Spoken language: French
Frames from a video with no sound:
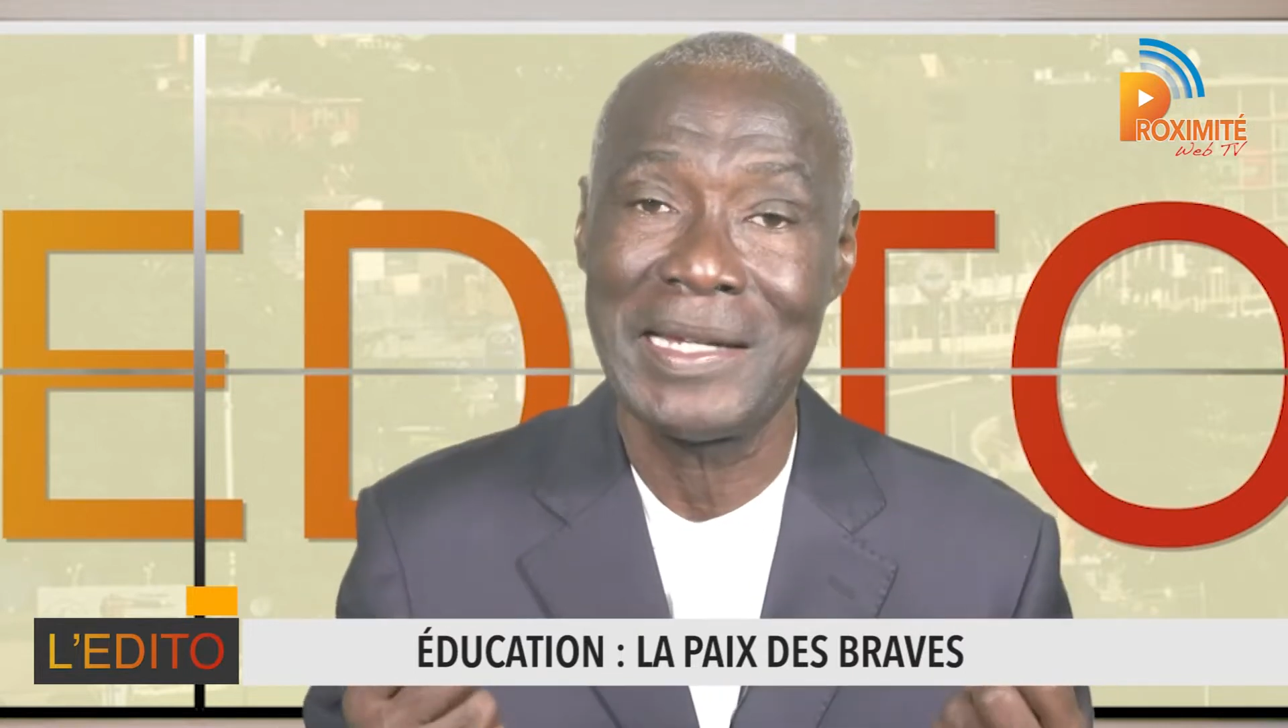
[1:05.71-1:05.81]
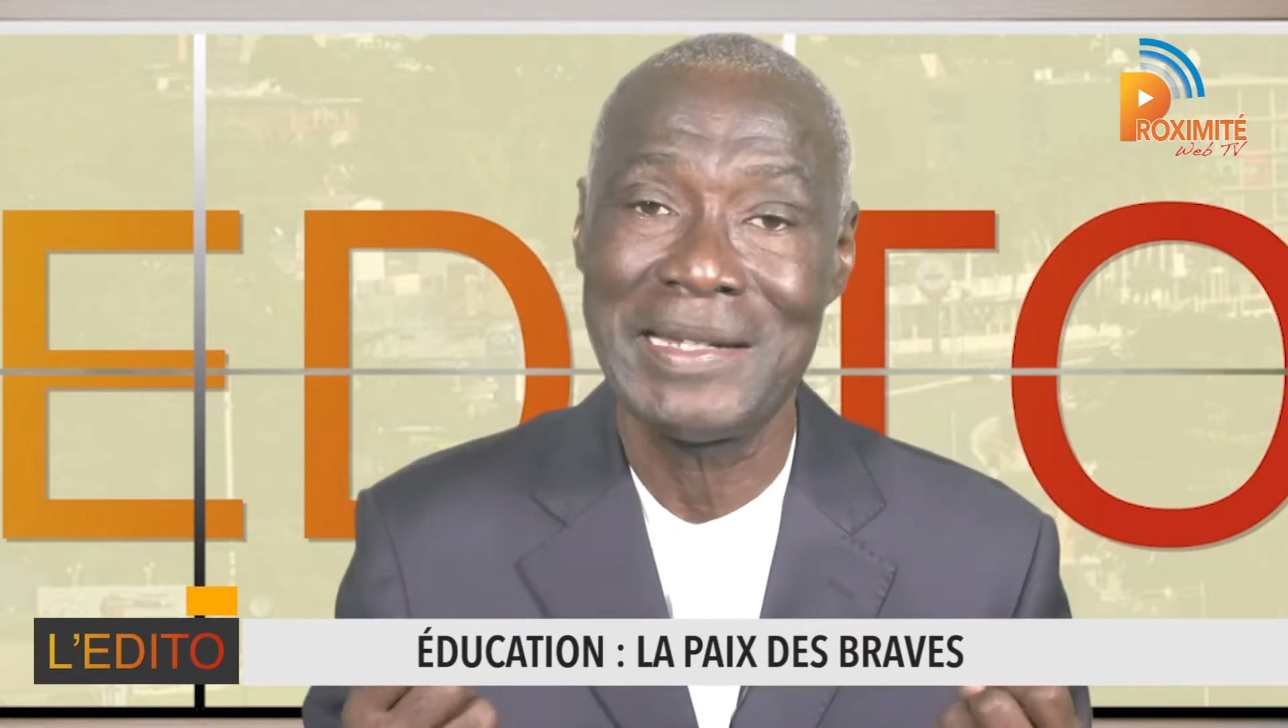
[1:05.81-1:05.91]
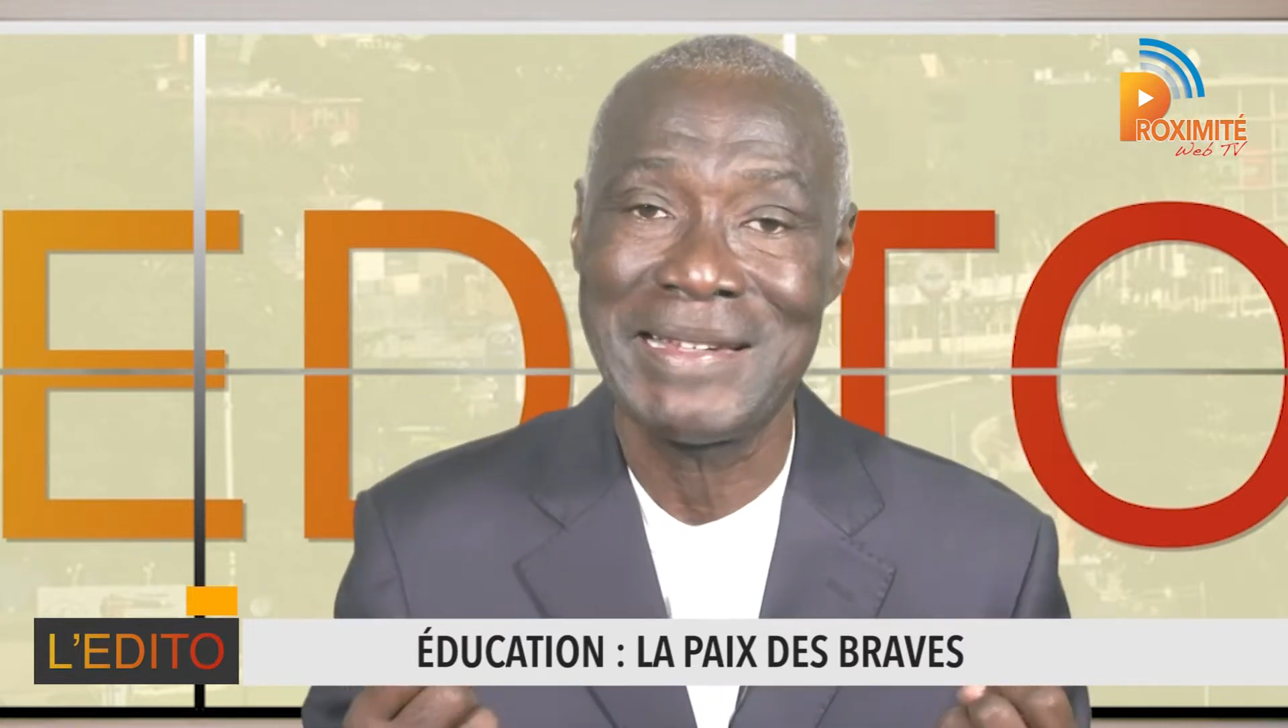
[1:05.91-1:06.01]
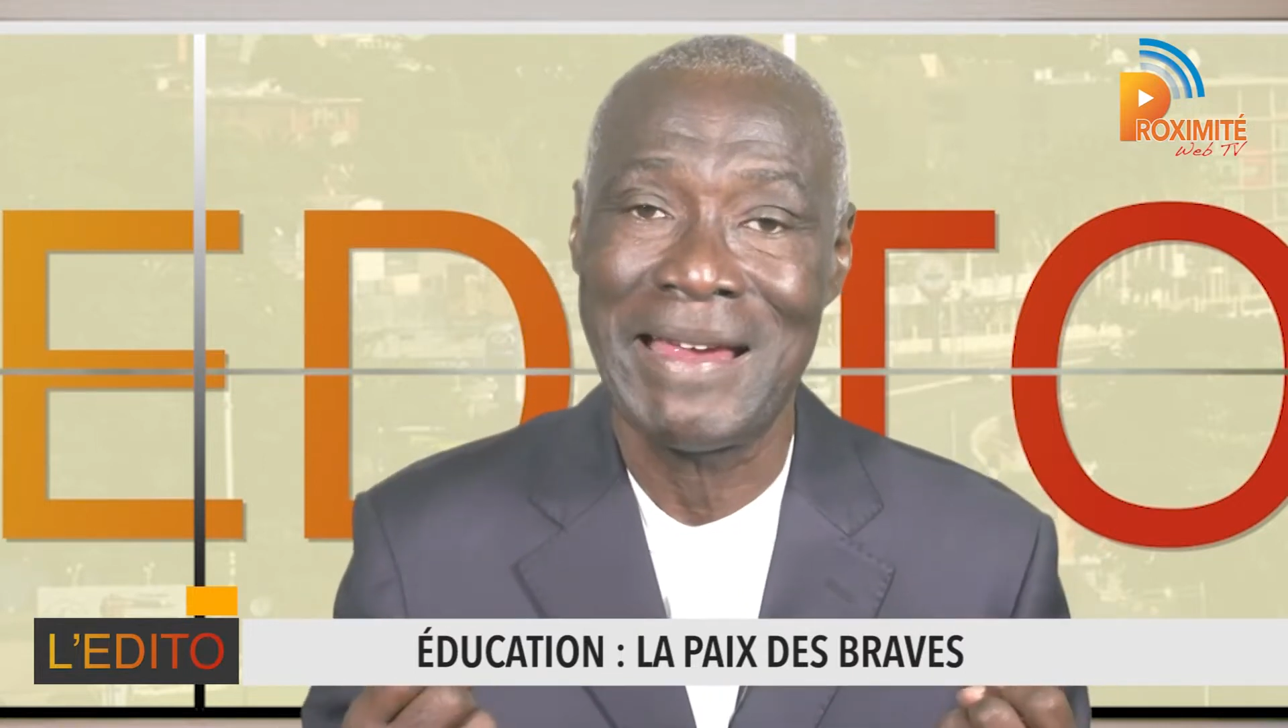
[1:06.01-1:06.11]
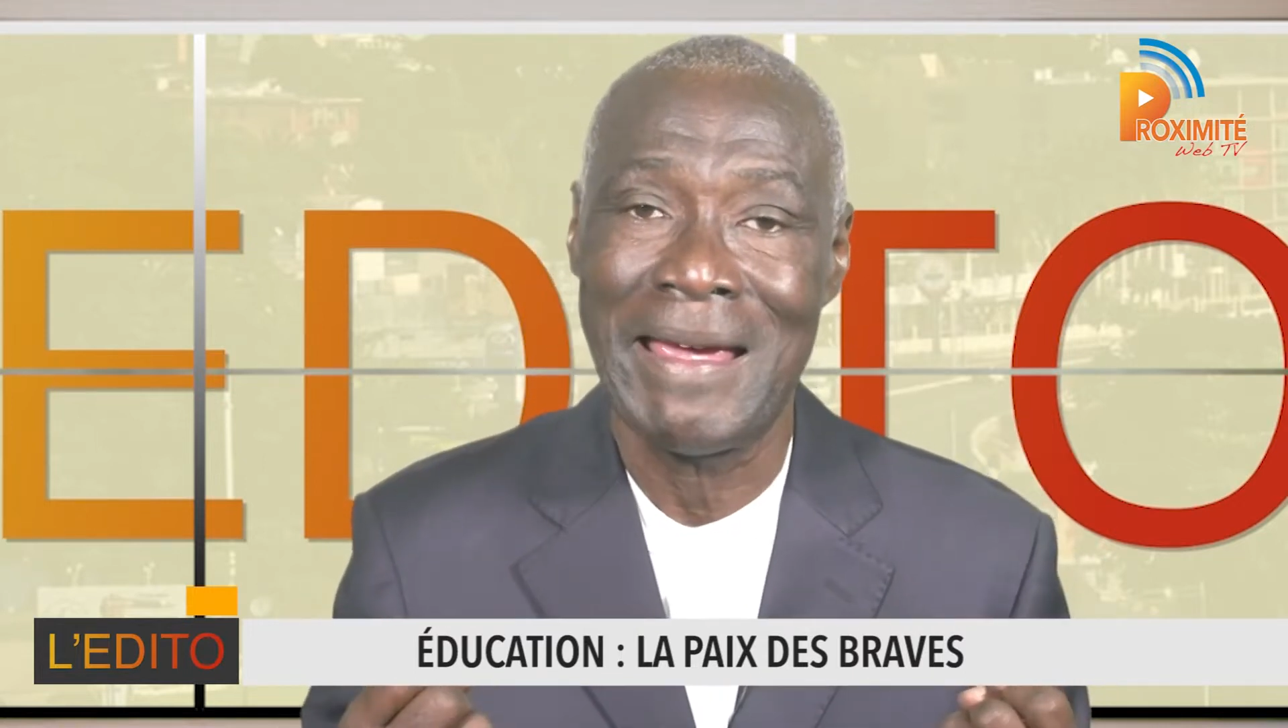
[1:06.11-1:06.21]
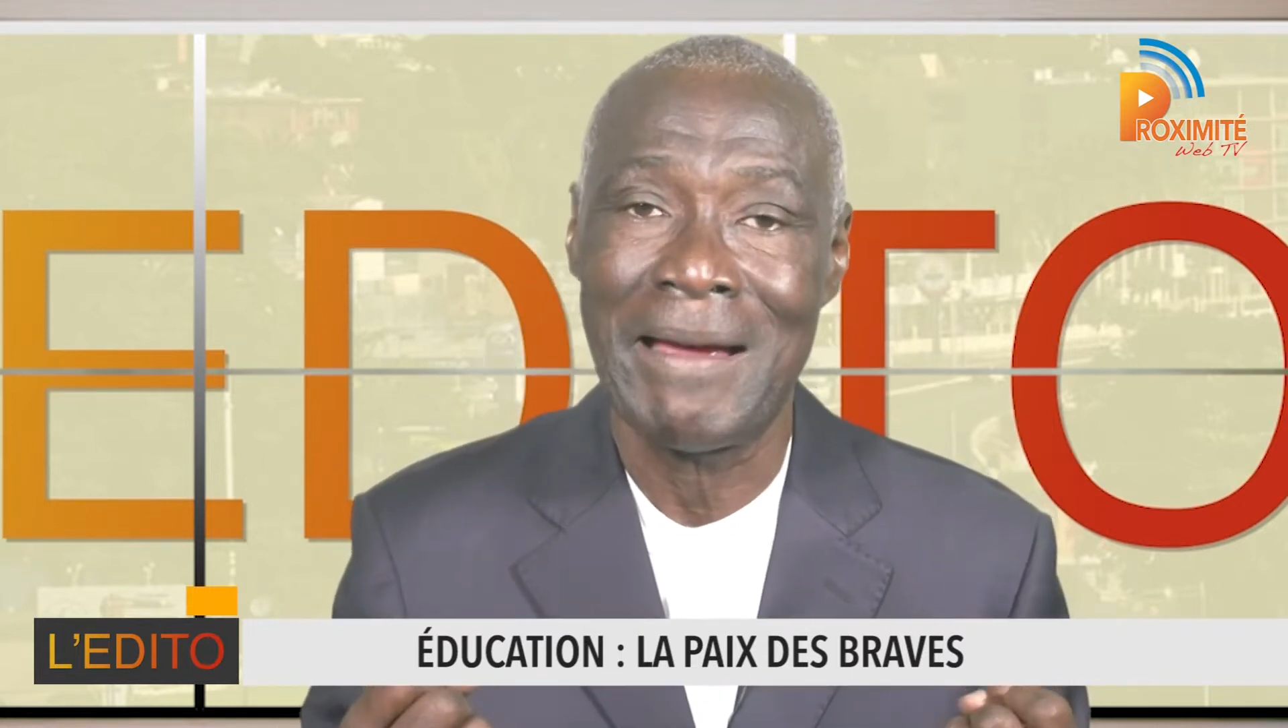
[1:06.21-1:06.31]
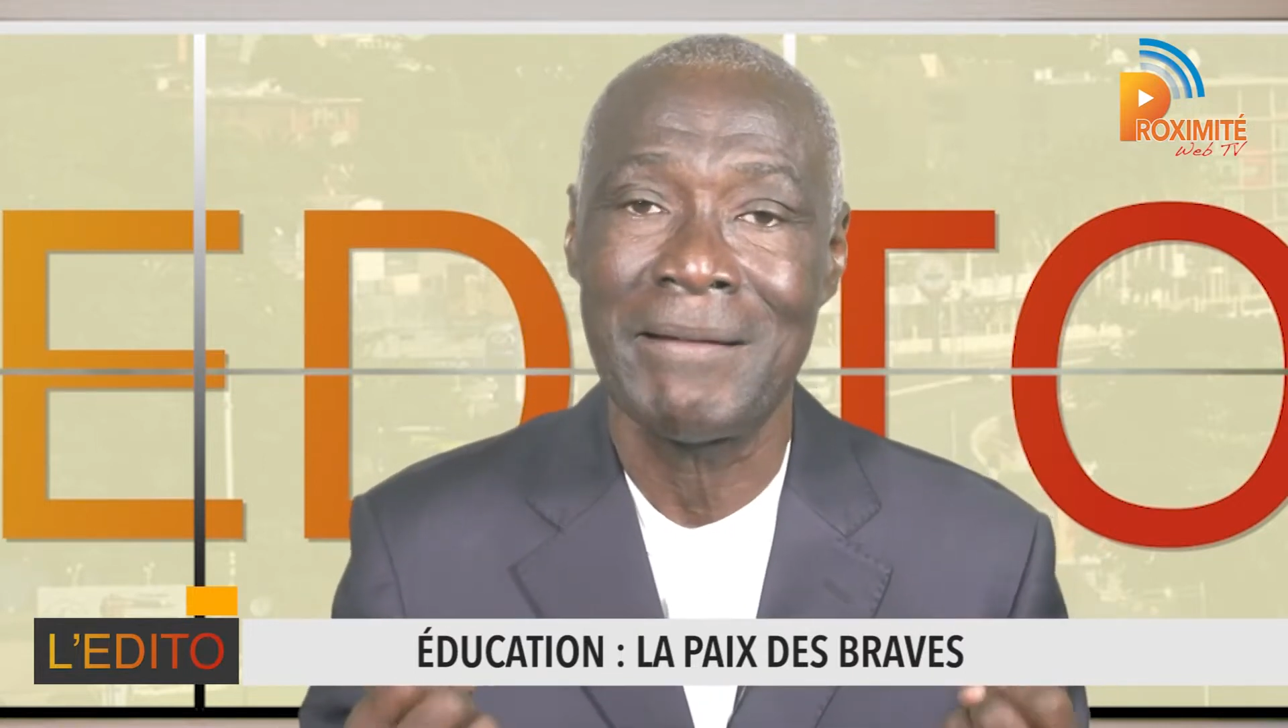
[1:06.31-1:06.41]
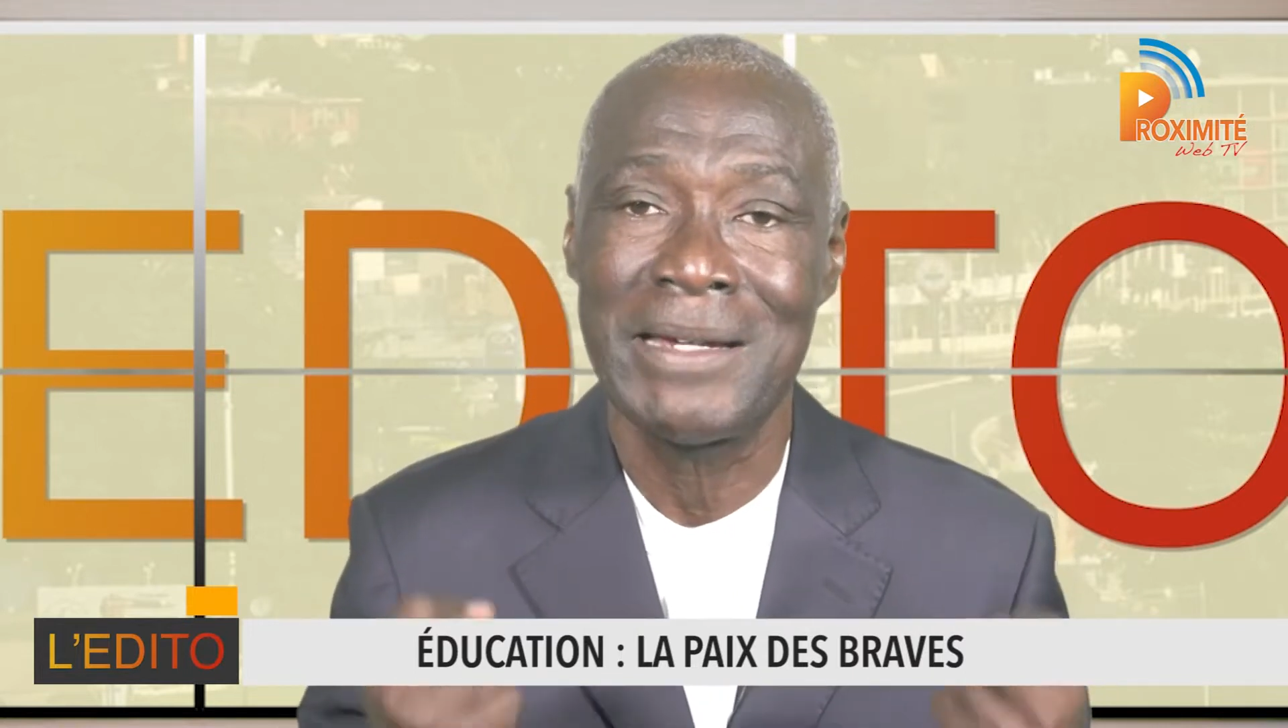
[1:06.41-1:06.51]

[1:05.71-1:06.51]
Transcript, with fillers: sincères,